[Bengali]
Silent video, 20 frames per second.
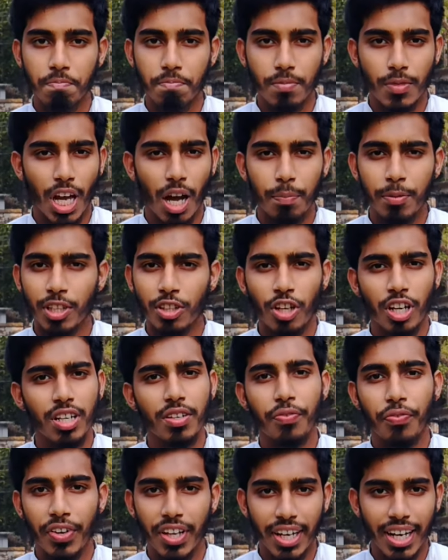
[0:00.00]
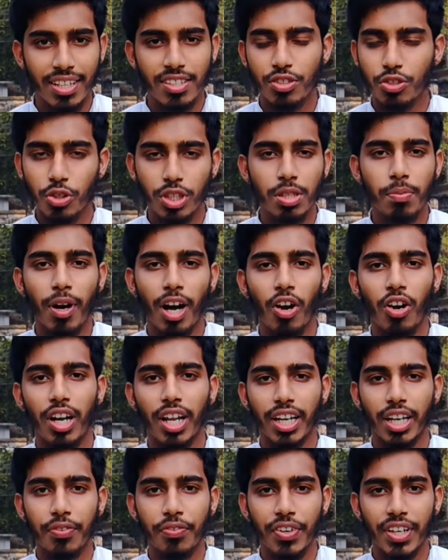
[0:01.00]
আপনার ধরেন ফিনান্স যদি ভালো
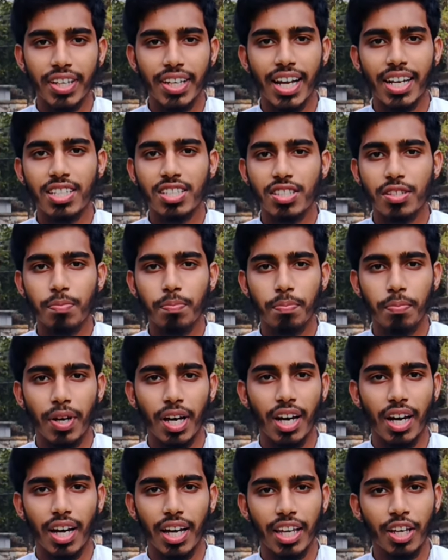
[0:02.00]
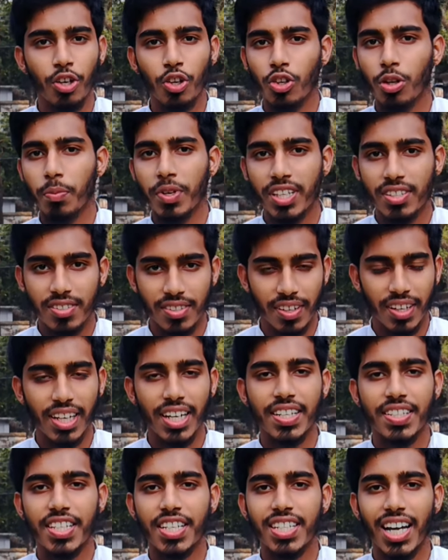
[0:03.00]
লাগে ফিনান্স বা ইকোনমিক্স
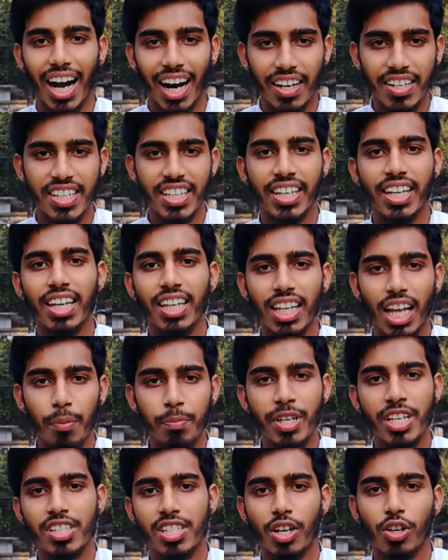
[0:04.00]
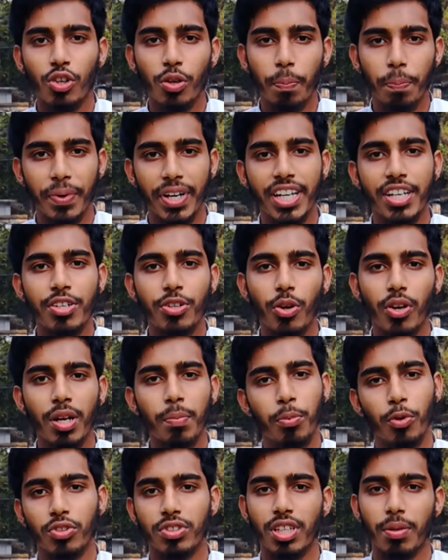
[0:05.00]
রিলেটেড আর্টিকেল নামিয়ে সেগুলো প্রিন্ট করে
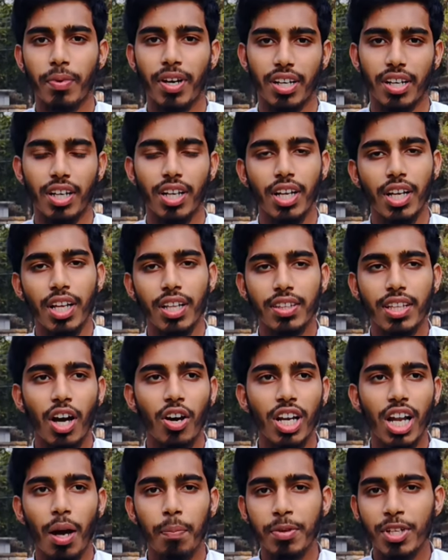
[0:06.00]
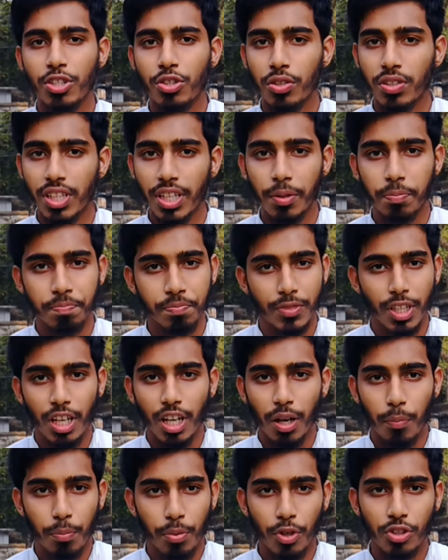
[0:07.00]
পড়তে পারেন তাহলে আপনি যদি
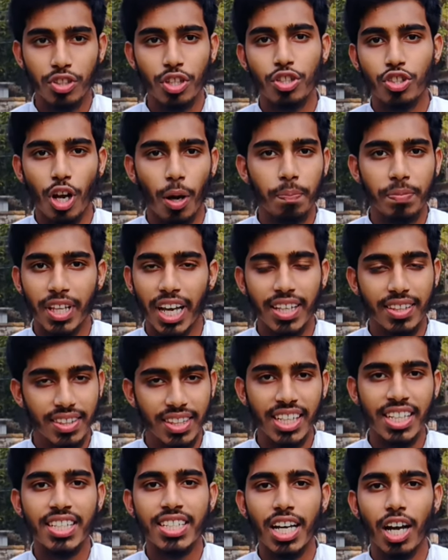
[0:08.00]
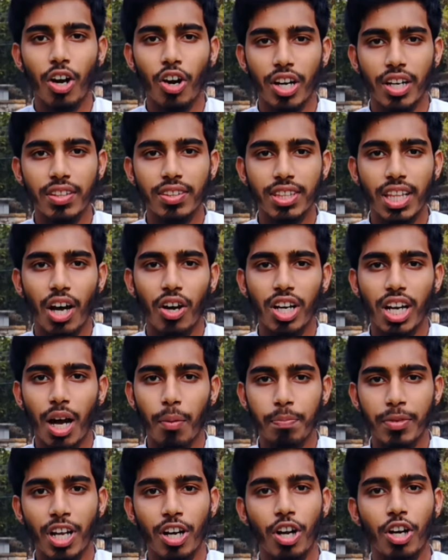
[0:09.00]
প্রতি সপ্তাহে তিনটা করেন তাহলে
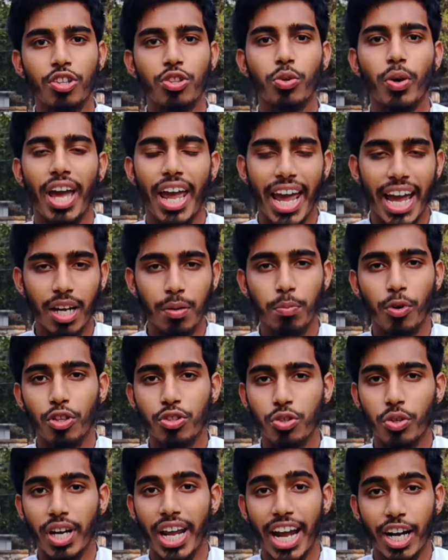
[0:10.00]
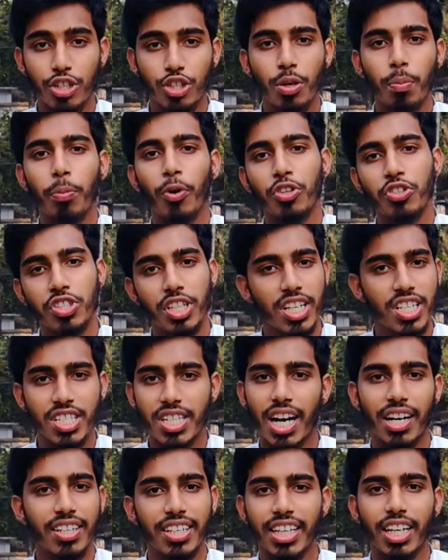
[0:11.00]
আপনার হয়তো এক বছরে একশো পঞ্চাশটা
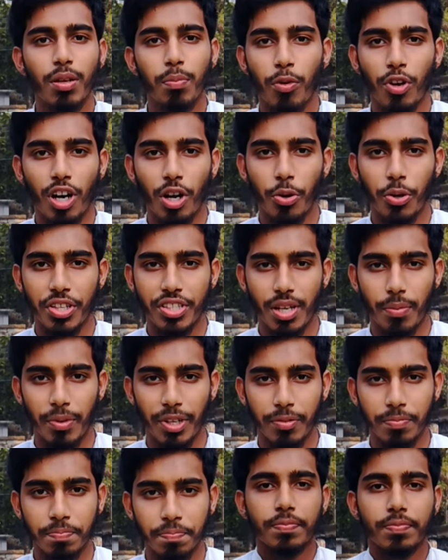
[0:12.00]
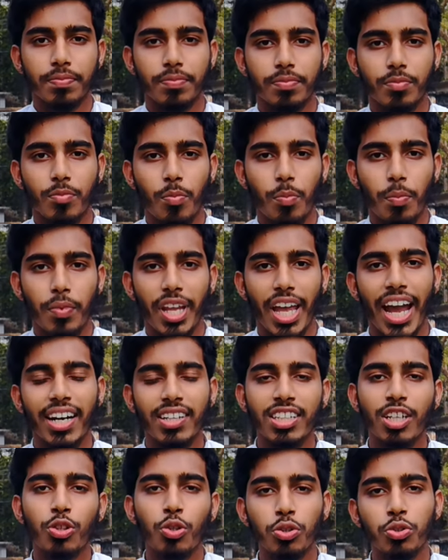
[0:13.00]
আর্টিকেল পড়া হয়ে যাবে একটা
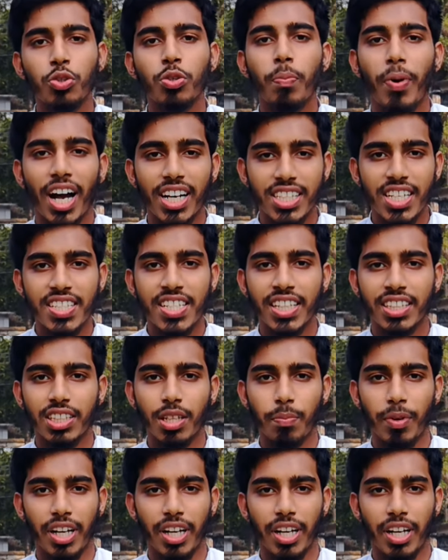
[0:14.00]
নতুন ভাষা শিখতে পারেন